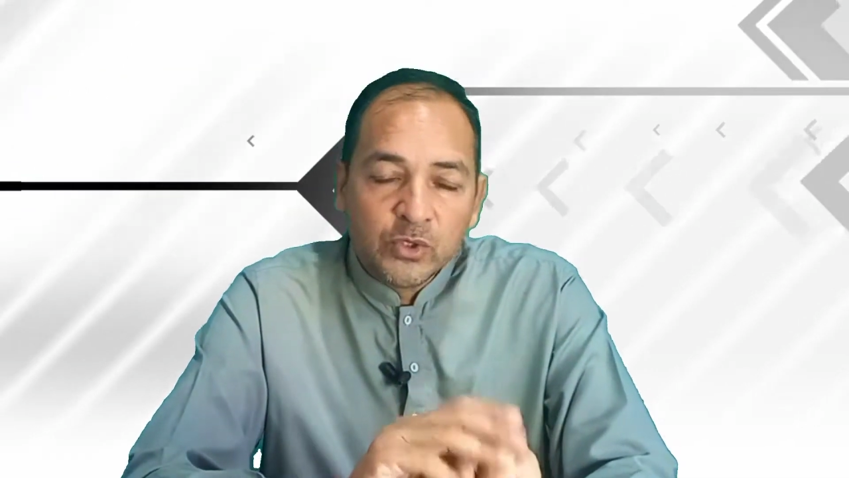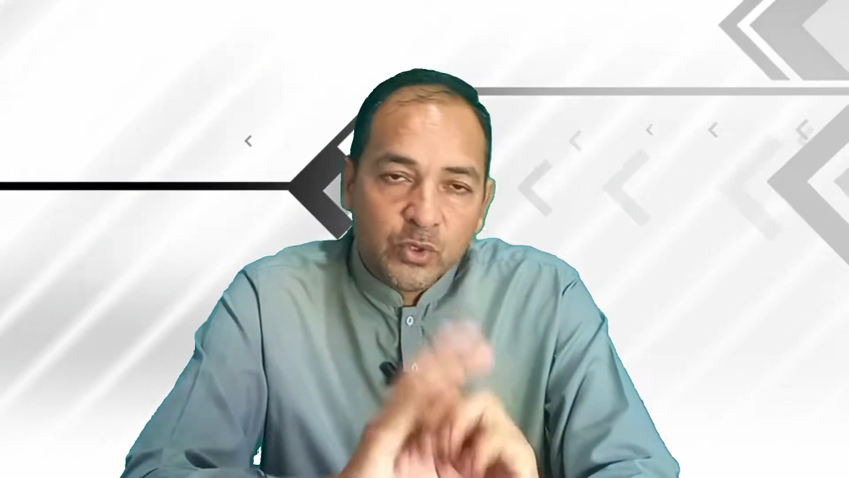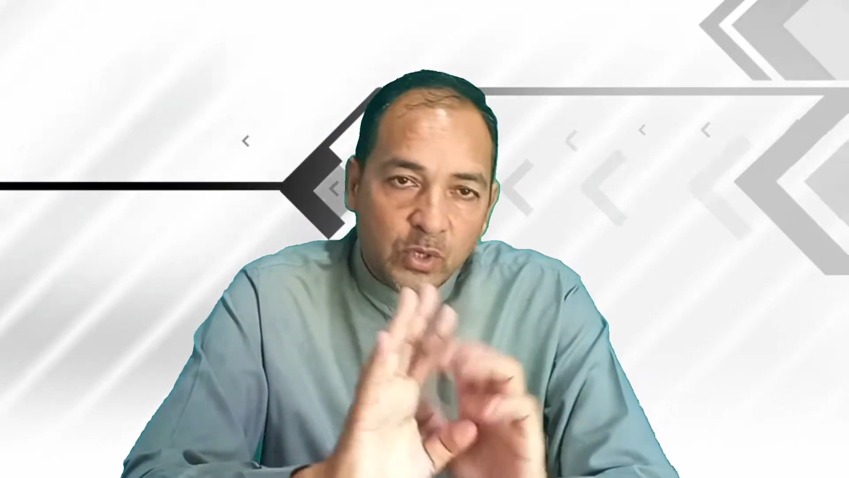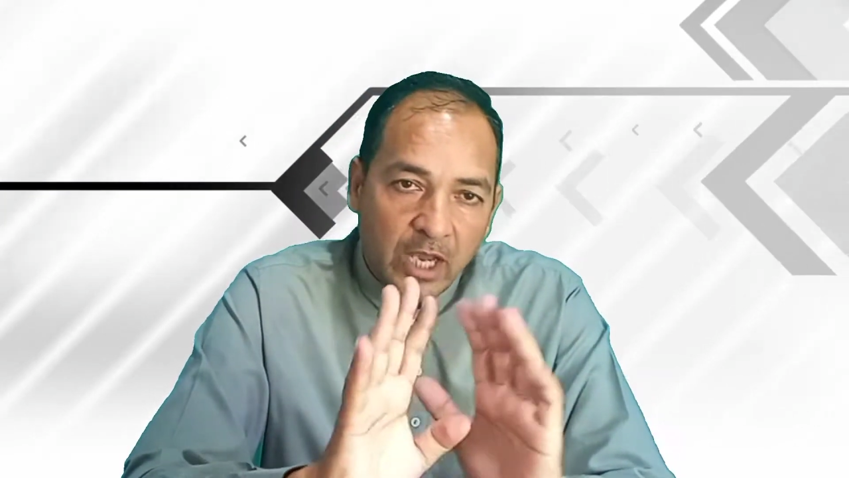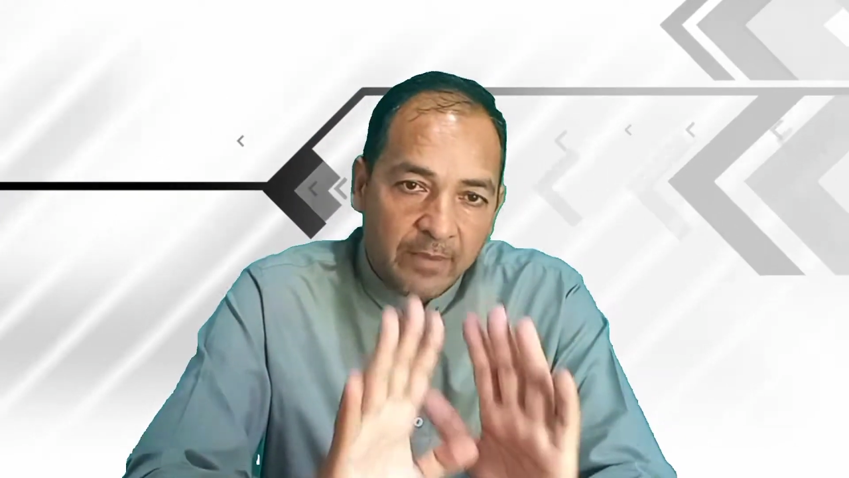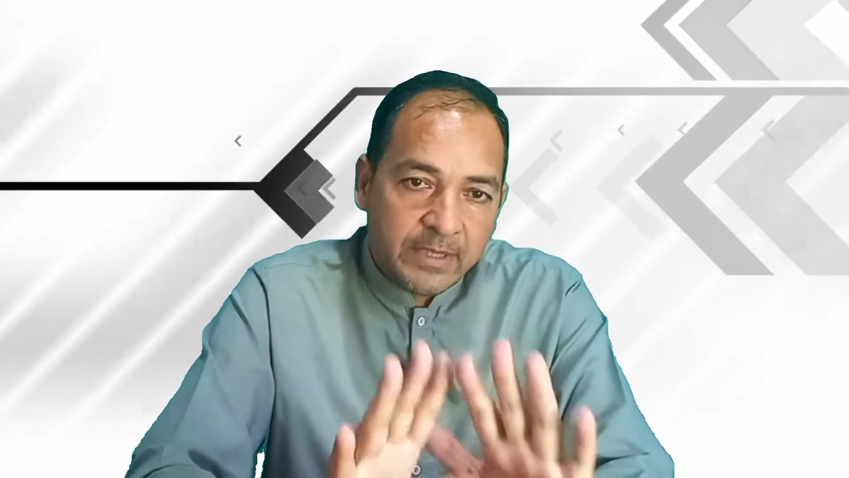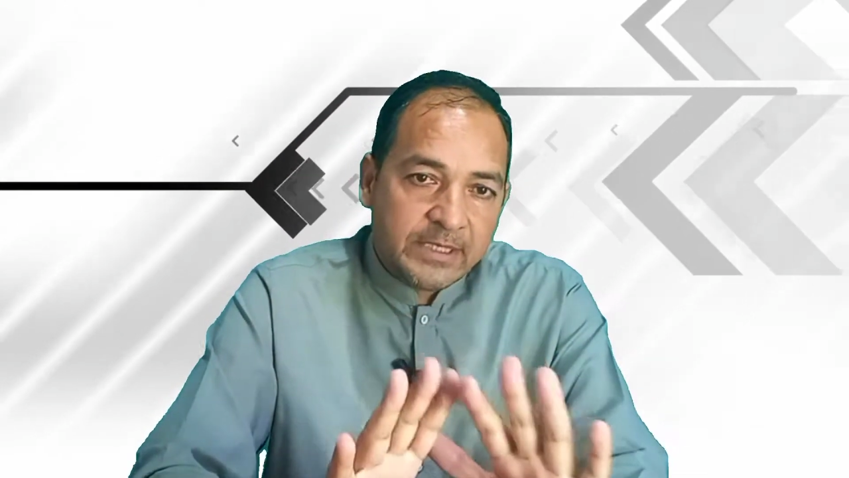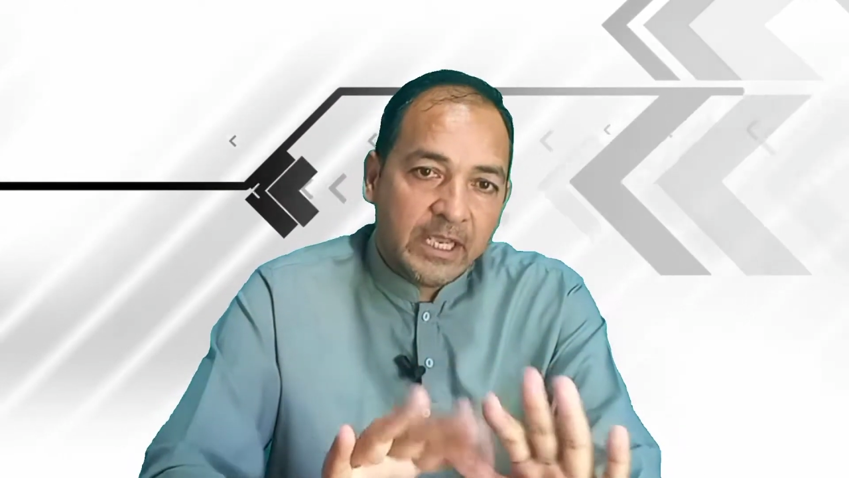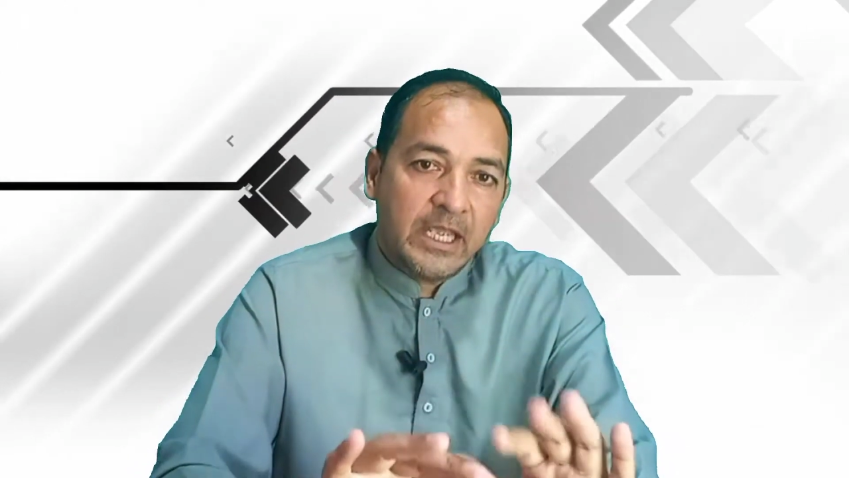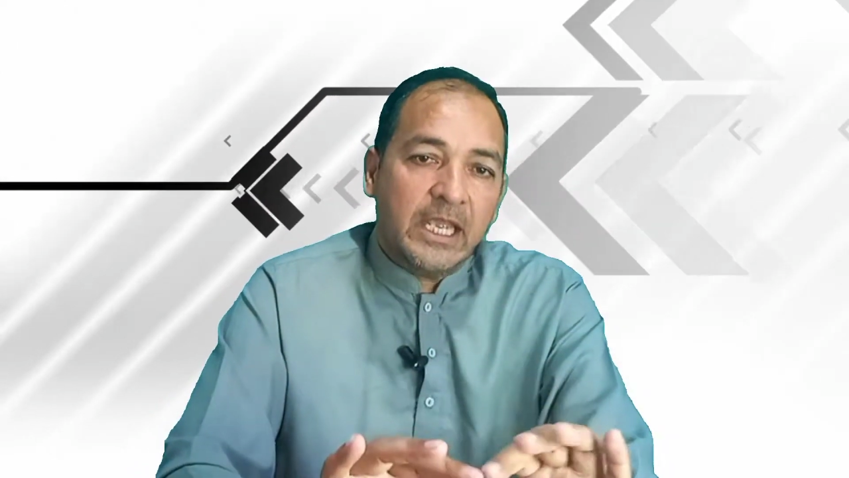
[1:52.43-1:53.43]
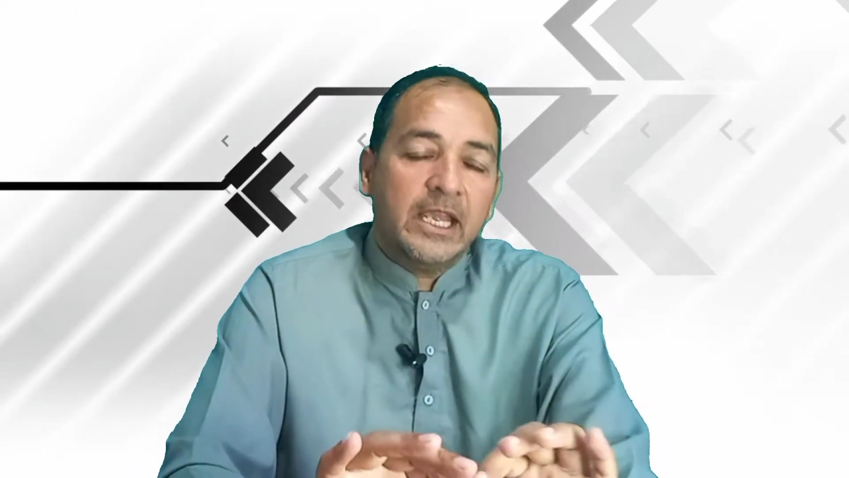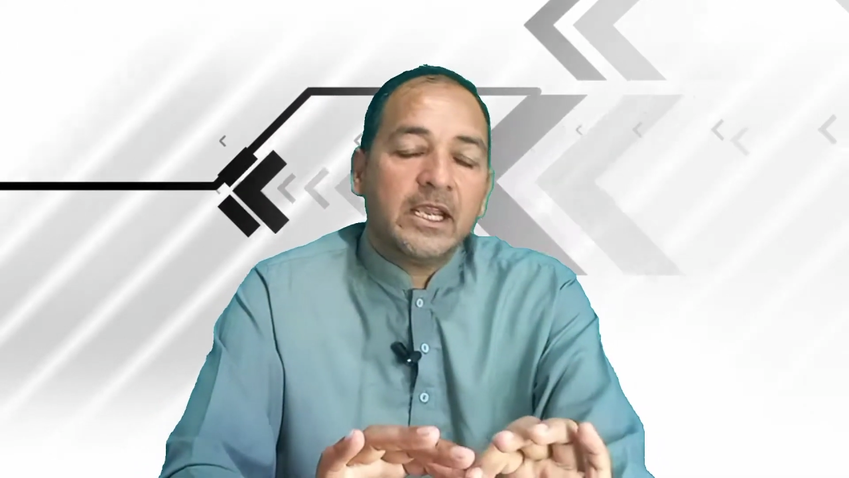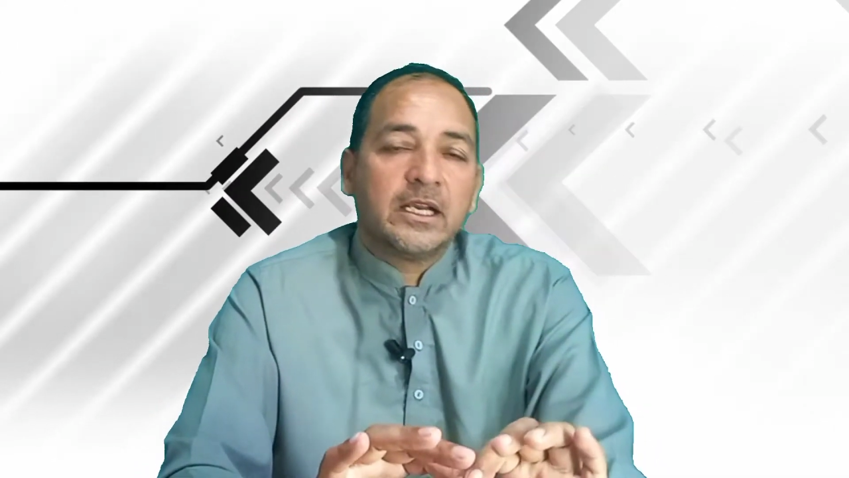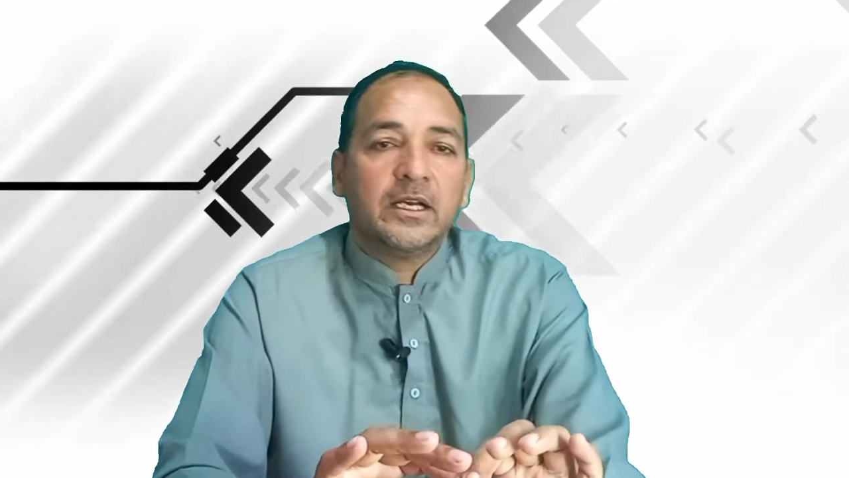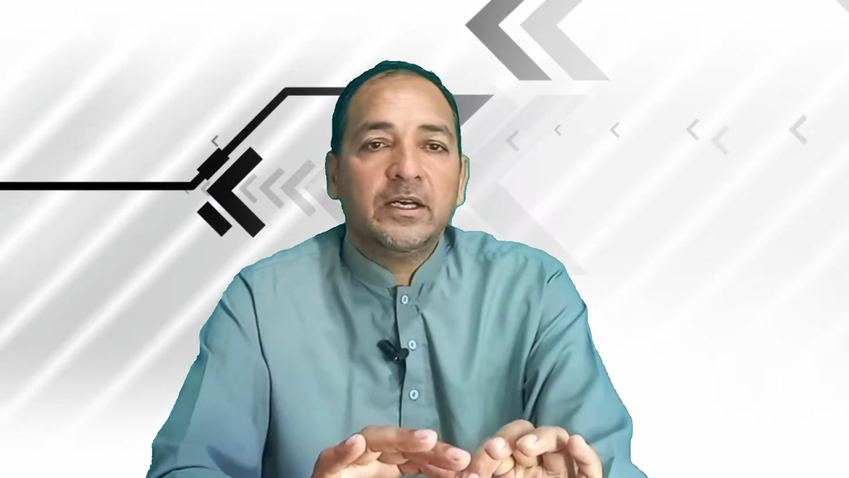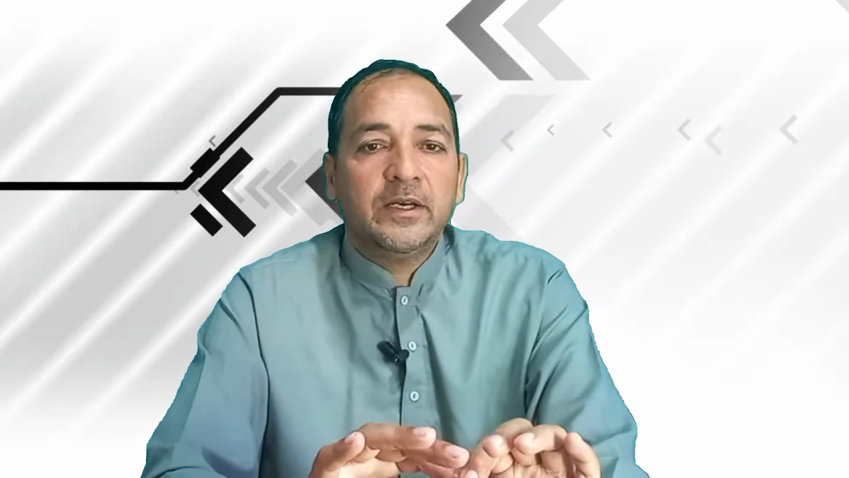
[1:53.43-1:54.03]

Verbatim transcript: शुरका में से एक